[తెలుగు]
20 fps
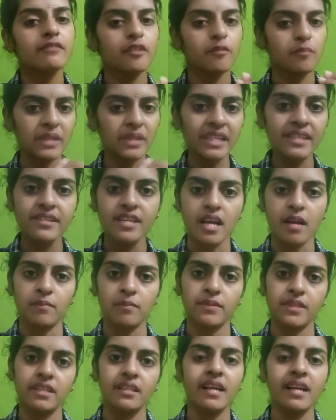From each
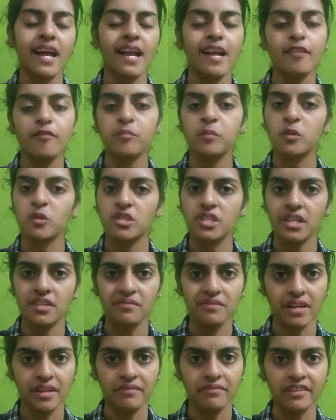chapter, I have
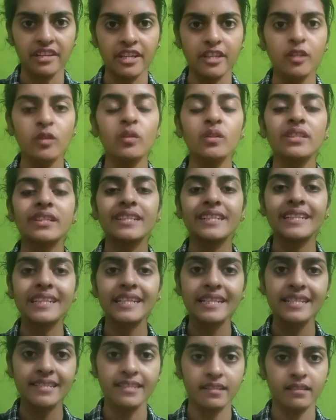posted one video. The
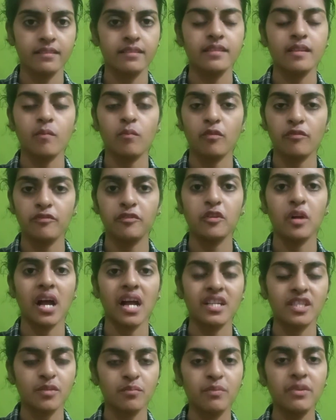reason some of you
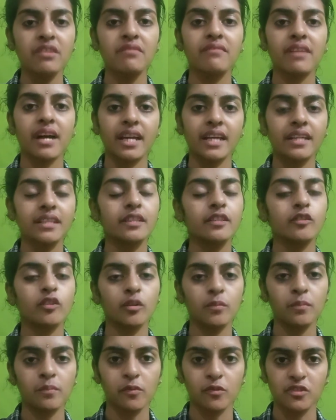asked me why are you
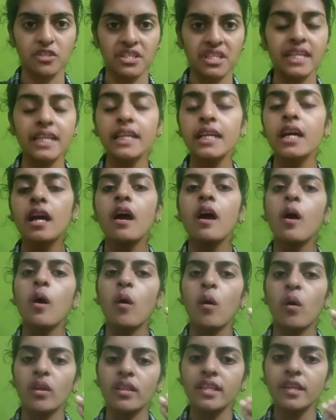not posting
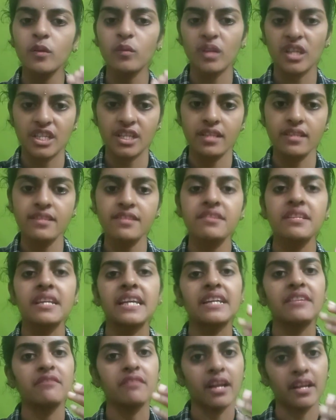all the questions
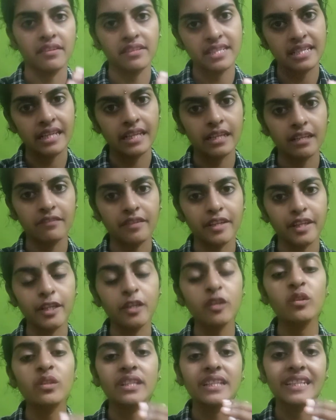in one single
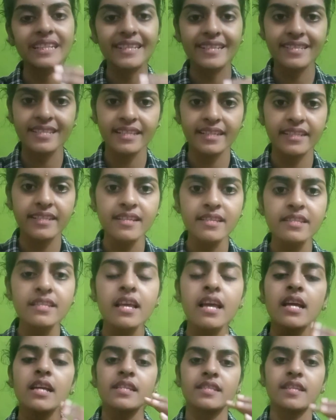video, the reason is
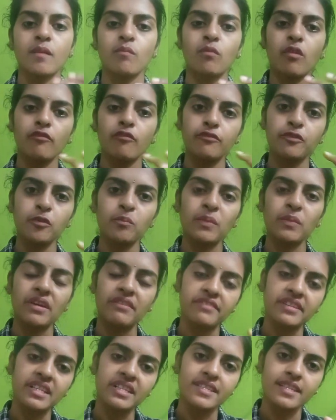some of you may
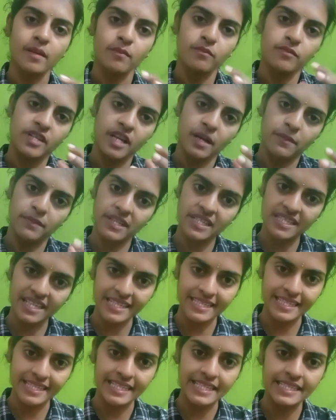feel some chapters
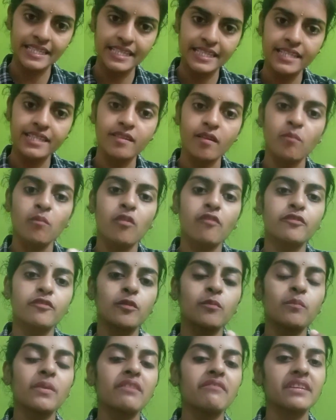as easy, some of
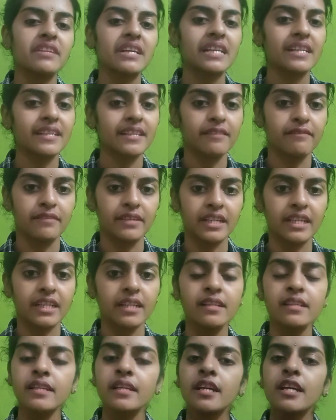you may feel it
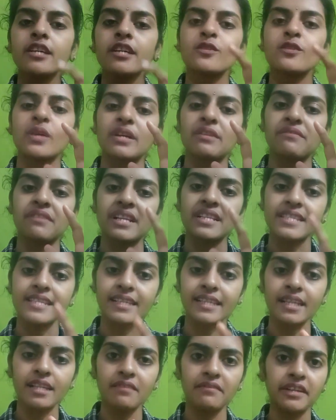difficult. So in one
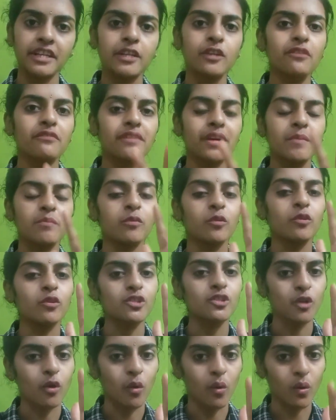single video, if I
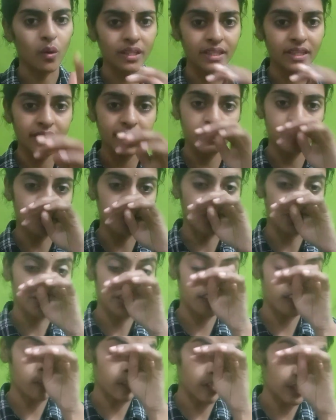post all the
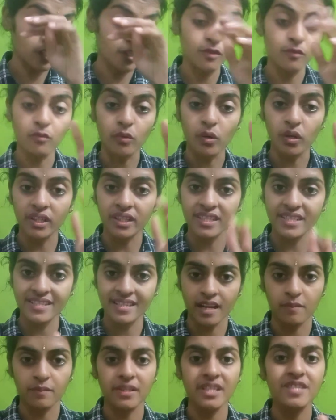important questions of all the
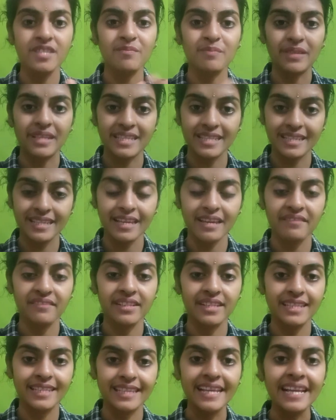chapters, mixing
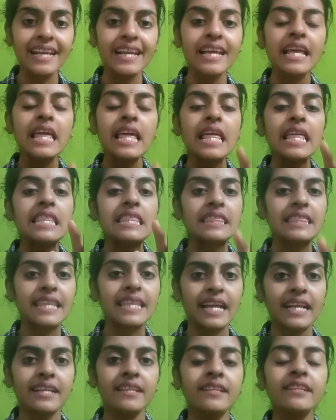everything,
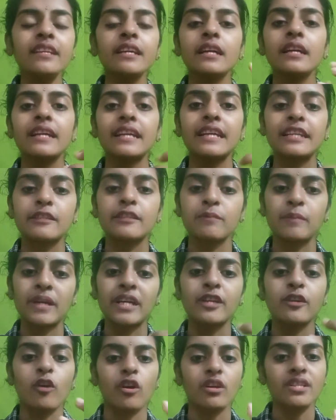then it
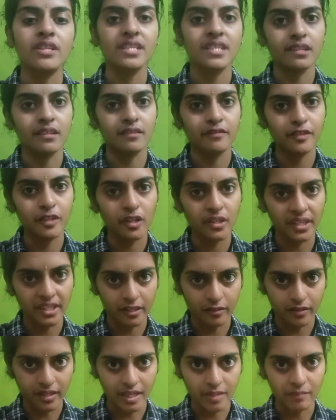may not serve your
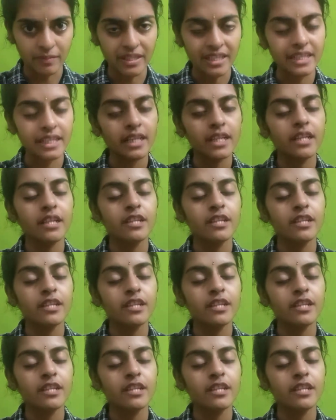requirement.